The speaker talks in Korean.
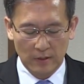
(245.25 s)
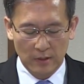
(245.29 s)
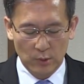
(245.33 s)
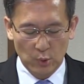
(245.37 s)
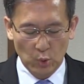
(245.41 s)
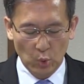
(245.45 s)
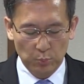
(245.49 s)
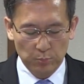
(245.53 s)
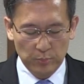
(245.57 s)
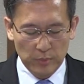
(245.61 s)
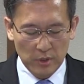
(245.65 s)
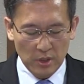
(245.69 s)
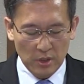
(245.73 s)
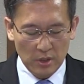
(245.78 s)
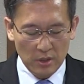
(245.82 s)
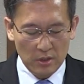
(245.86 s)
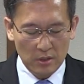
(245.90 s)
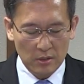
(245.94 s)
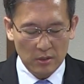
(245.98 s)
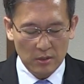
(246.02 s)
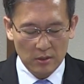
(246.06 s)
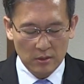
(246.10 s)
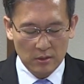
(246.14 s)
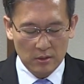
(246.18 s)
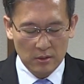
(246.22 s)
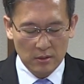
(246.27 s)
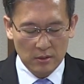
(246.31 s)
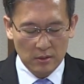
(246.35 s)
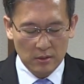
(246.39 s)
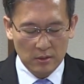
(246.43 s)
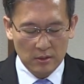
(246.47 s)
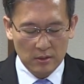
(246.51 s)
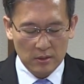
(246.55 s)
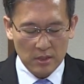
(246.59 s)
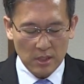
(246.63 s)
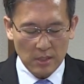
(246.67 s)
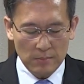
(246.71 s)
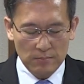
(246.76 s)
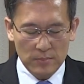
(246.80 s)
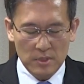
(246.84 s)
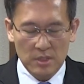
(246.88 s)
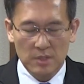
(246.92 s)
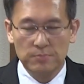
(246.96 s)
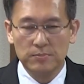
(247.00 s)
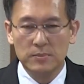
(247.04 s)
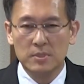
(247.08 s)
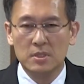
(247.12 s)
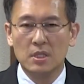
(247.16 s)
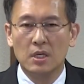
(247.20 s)
욥기
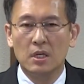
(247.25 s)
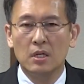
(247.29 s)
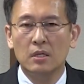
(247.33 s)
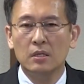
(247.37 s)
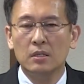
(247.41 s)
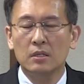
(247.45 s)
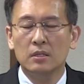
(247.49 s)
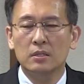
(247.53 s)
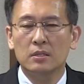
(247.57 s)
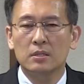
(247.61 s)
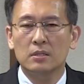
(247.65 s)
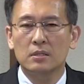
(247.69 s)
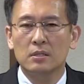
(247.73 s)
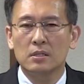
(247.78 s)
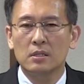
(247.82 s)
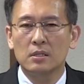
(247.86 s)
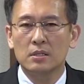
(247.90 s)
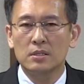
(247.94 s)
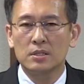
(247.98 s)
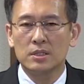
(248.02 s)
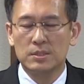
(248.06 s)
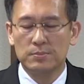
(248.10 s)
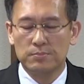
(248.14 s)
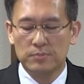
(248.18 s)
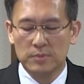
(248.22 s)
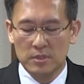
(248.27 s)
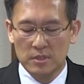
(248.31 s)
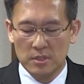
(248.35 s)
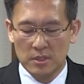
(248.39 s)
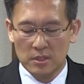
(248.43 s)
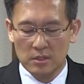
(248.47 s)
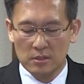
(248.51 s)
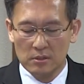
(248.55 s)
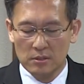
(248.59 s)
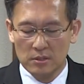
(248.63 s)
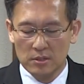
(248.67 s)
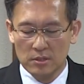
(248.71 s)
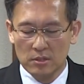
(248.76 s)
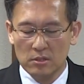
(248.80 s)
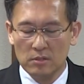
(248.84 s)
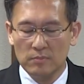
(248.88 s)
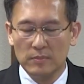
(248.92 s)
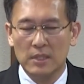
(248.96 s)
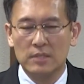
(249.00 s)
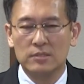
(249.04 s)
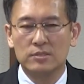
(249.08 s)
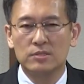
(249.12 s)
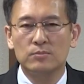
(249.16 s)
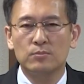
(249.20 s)
30장 17절
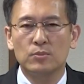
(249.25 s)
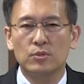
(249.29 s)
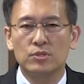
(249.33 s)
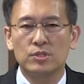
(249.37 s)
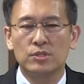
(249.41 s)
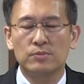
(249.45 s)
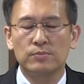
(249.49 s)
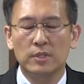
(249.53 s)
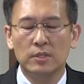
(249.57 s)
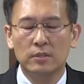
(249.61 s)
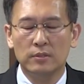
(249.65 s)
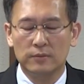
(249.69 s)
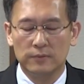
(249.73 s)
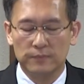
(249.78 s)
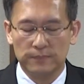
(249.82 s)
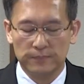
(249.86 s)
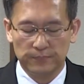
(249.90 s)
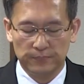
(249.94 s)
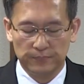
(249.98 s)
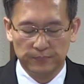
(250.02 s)
말씀 보시면